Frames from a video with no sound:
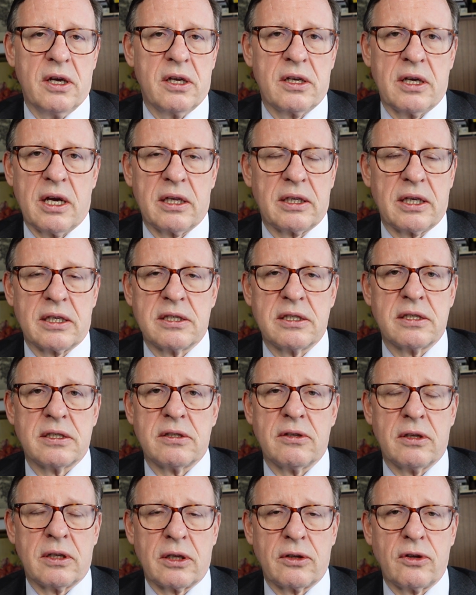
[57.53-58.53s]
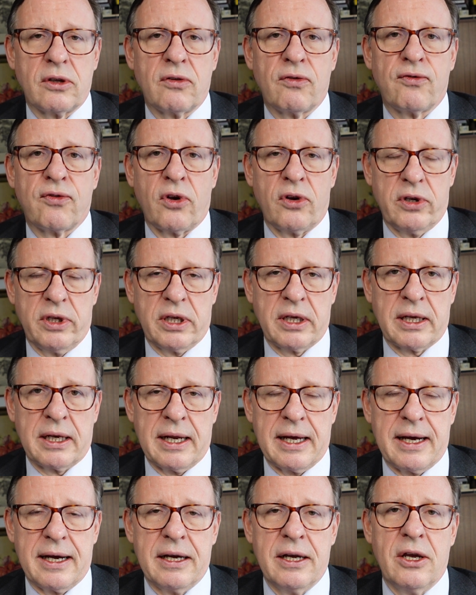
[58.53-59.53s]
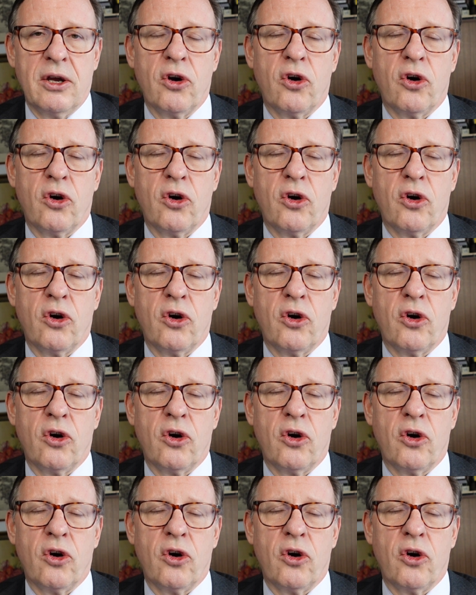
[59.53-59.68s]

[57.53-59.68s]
Ja, das ist natürlich völlig klar.